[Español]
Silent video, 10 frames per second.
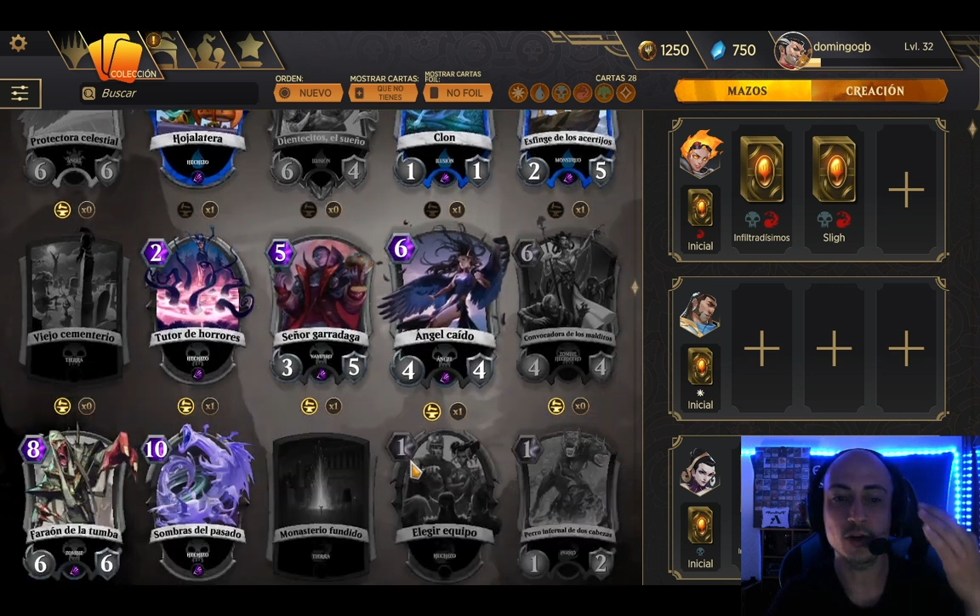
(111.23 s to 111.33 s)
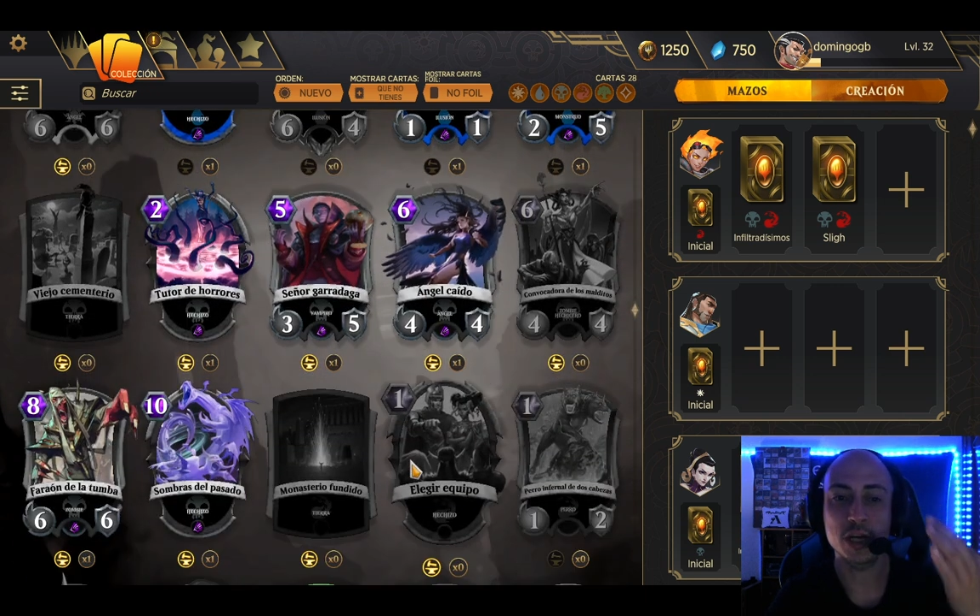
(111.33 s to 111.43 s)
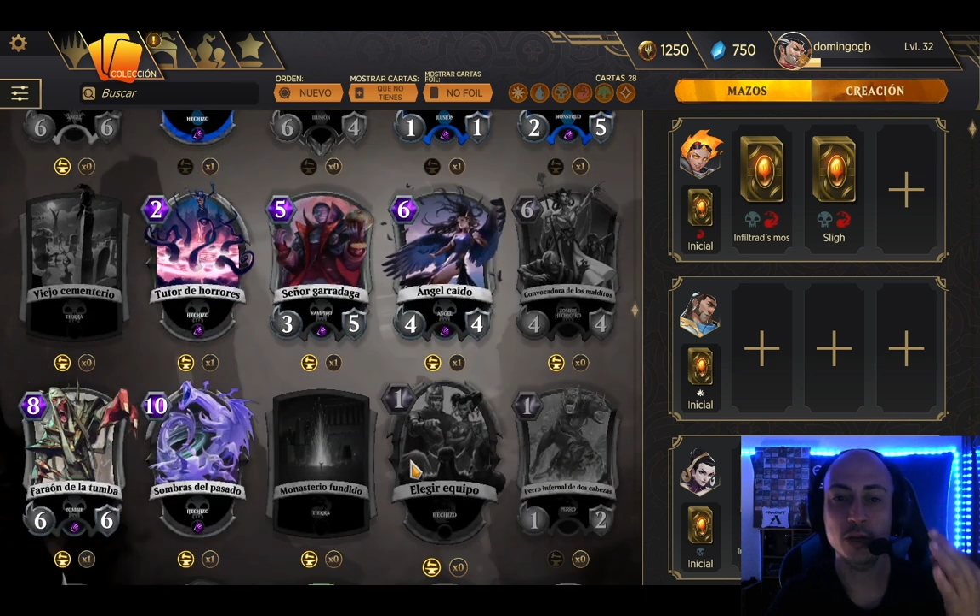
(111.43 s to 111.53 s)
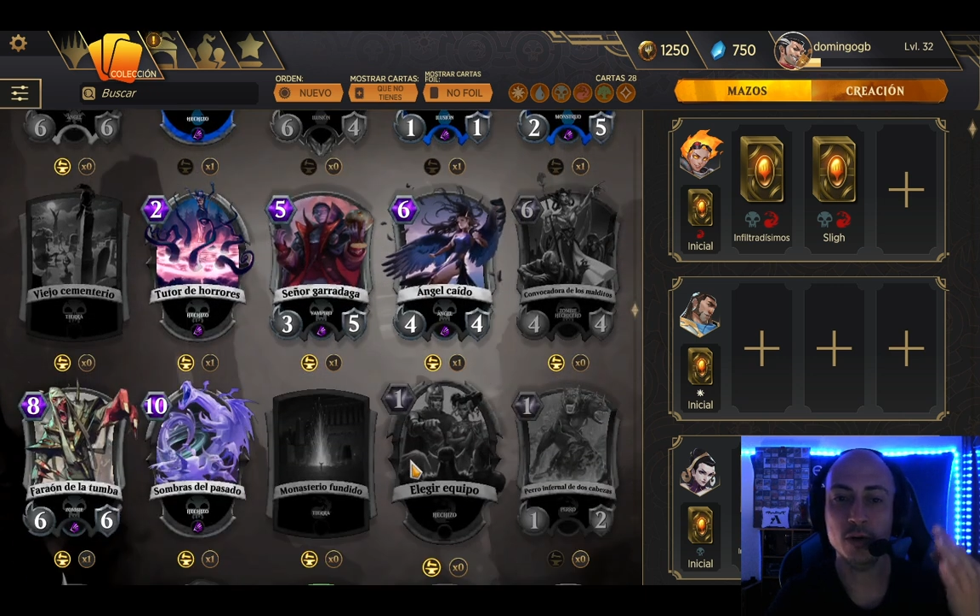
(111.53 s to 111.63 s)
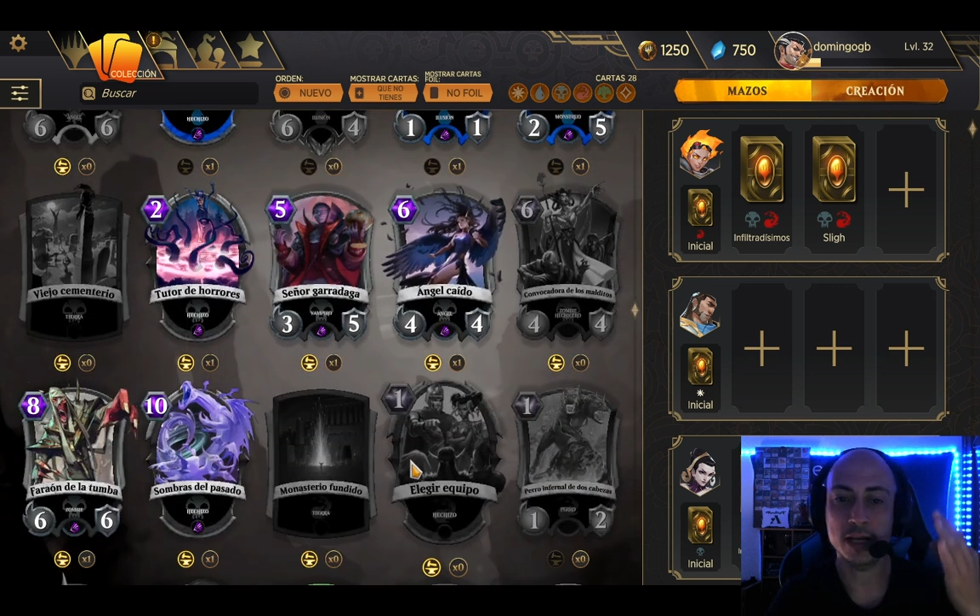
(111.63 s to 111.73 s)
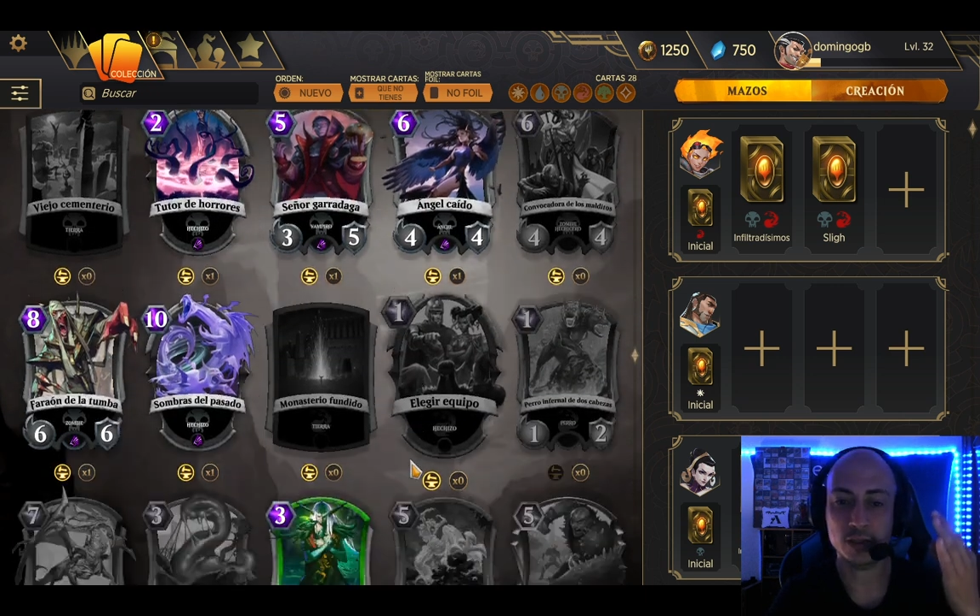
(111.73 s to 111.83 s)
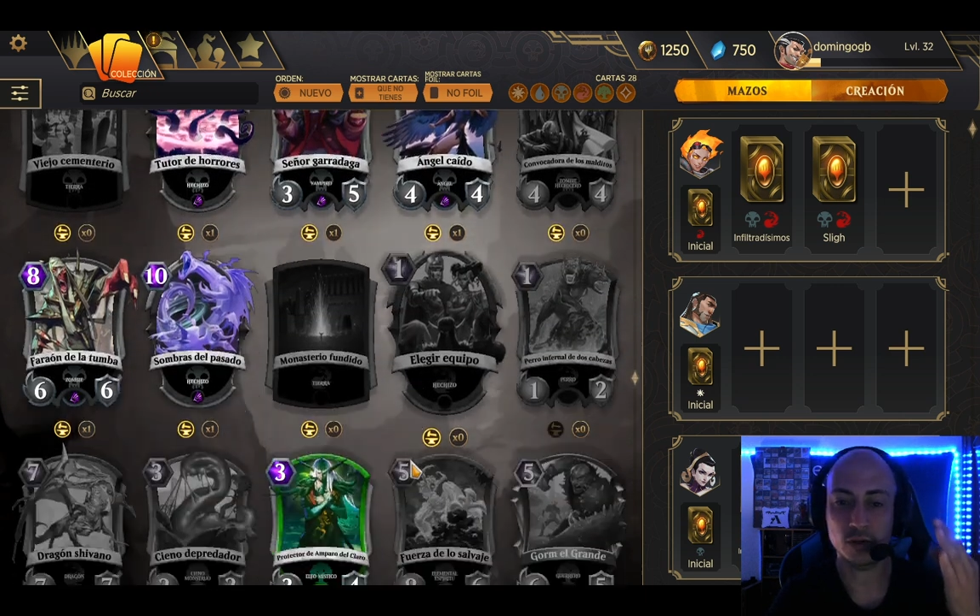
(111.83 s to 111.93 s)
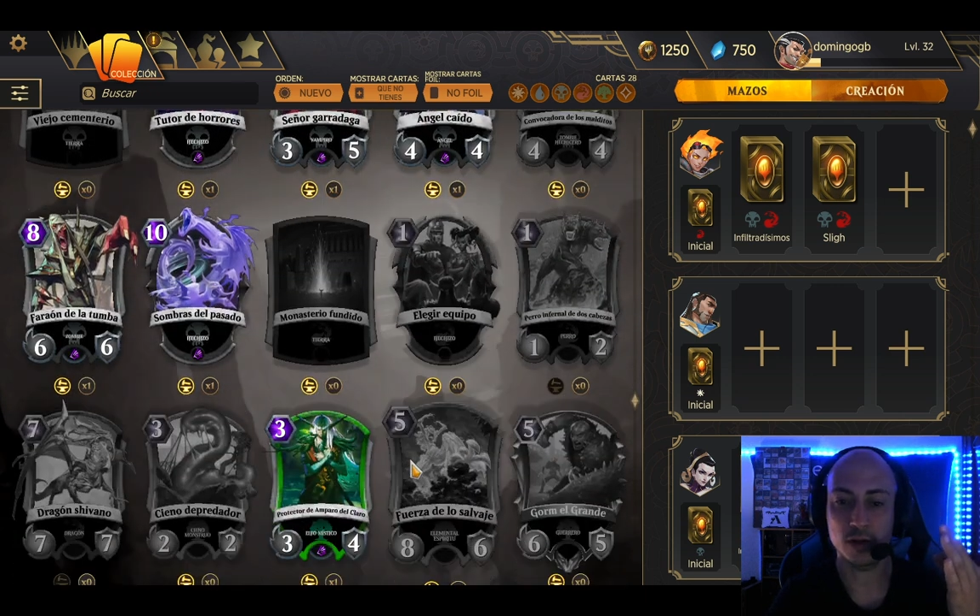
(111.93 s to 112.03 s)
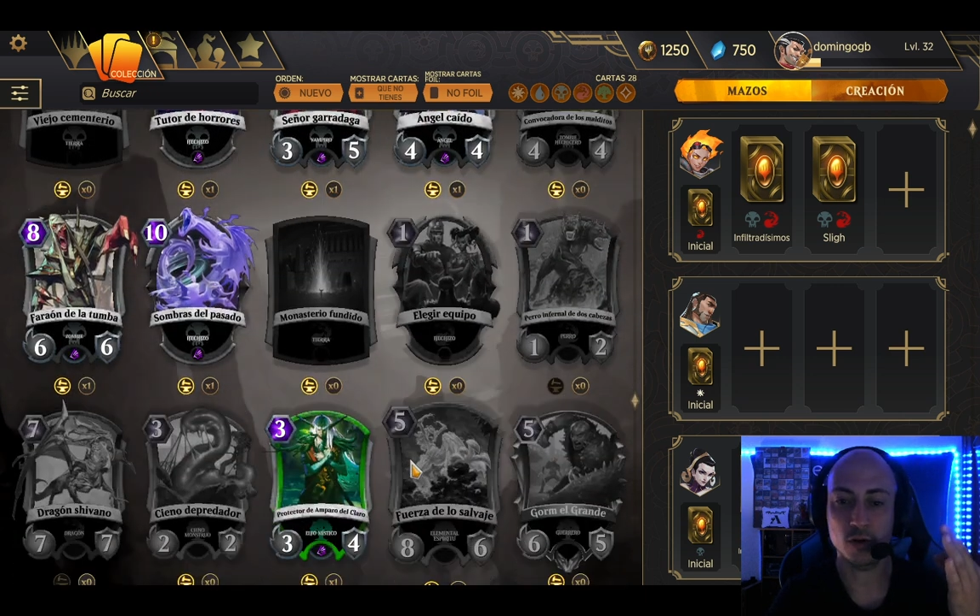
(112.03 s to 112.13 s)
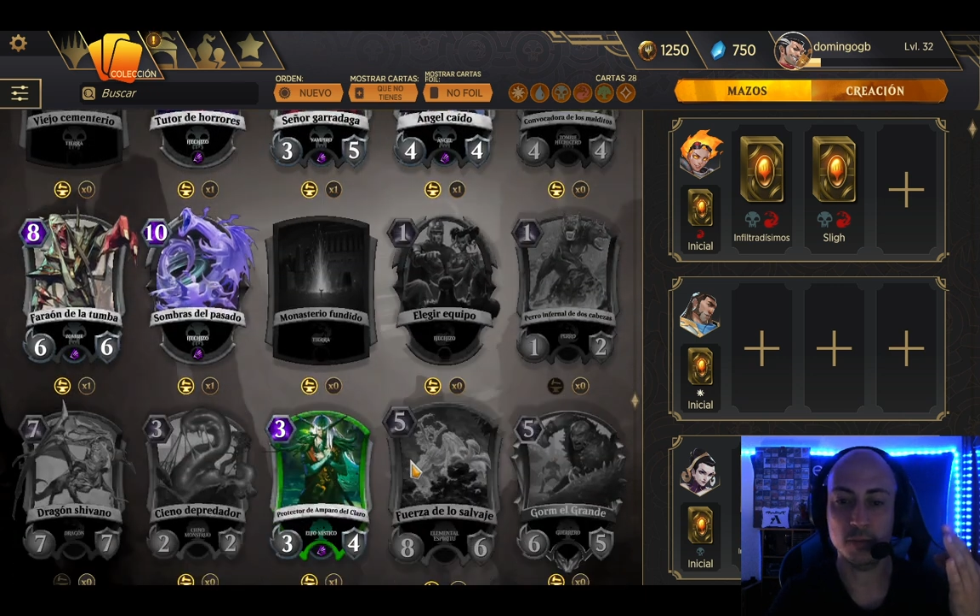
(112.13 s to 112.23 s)
ni una
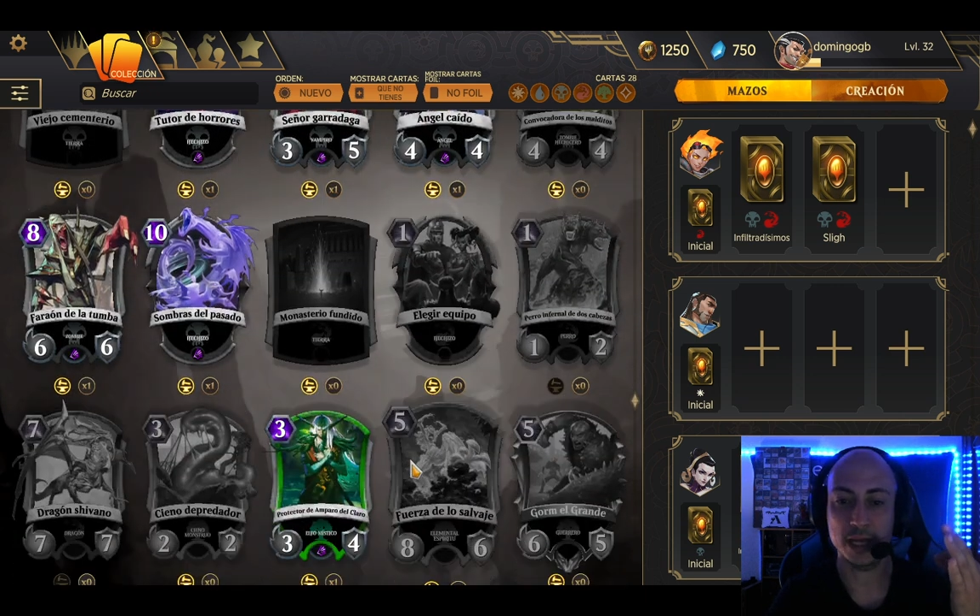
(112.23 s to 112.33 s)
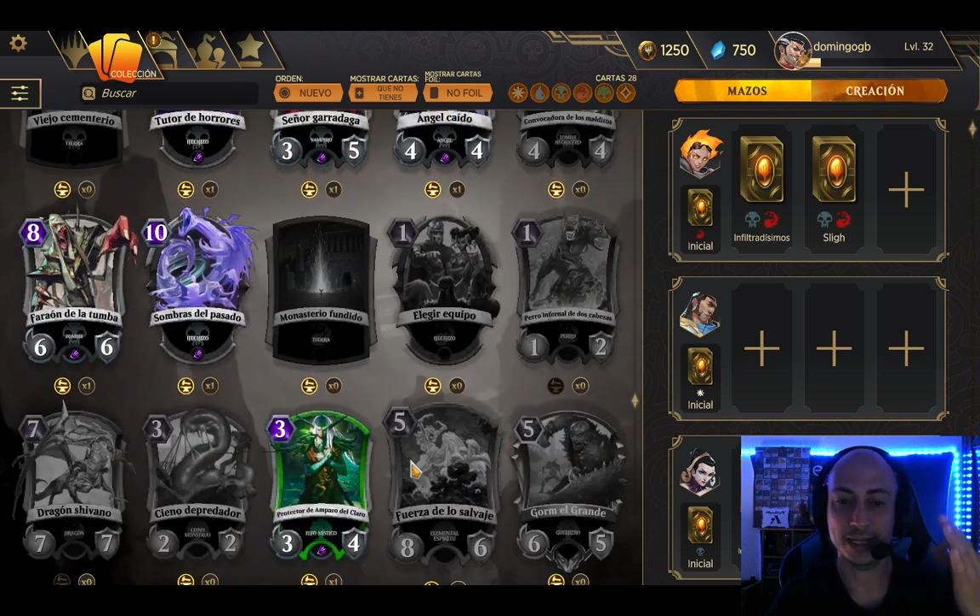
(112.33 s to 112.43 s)
sola copia,